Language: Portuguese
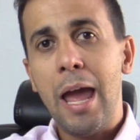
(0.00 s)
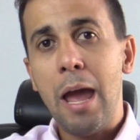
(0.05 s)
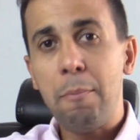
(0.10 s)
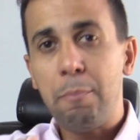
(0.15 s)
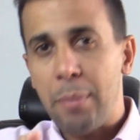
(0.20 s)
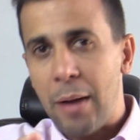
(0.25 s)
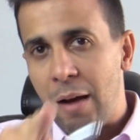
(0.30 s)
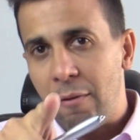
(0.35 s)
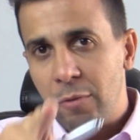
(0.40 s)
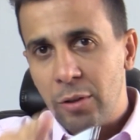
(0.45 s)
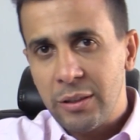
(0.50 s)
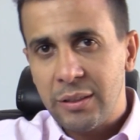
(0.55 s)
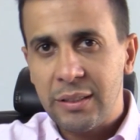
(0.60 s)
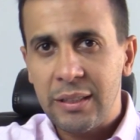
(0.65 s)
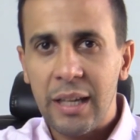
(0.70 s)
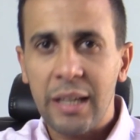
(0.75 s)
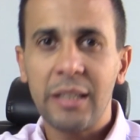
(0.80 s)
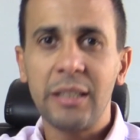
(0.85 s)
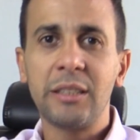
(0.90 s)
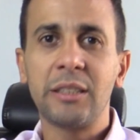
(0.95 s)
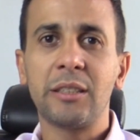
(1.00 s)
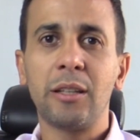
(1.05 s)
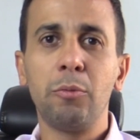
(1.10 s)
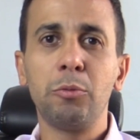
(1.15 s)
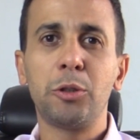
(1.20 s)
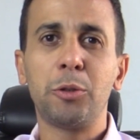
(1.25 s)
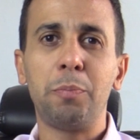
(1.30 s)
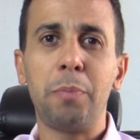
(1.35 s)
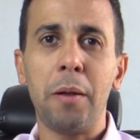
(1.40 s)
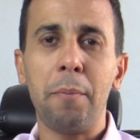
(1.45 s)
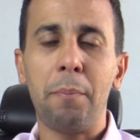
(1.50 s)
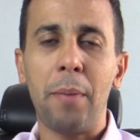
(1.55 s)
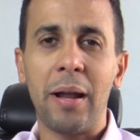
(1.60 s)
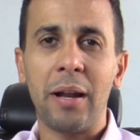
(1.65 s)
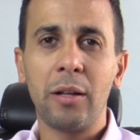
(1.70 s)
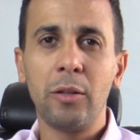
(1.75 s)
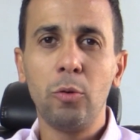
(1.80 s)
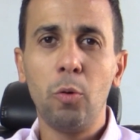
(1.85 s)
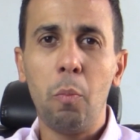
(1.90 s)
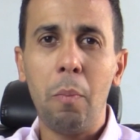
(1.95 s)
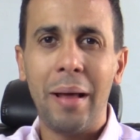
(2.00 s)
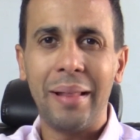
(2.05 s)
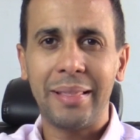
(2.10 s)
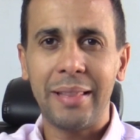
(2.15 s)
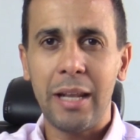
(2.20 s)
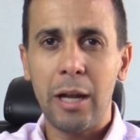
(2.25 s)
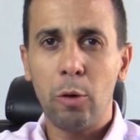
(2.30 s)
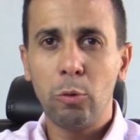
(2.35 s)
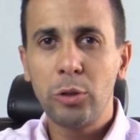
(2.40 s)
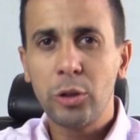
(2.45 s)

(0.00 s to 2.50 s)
É para você que estamos preparando um material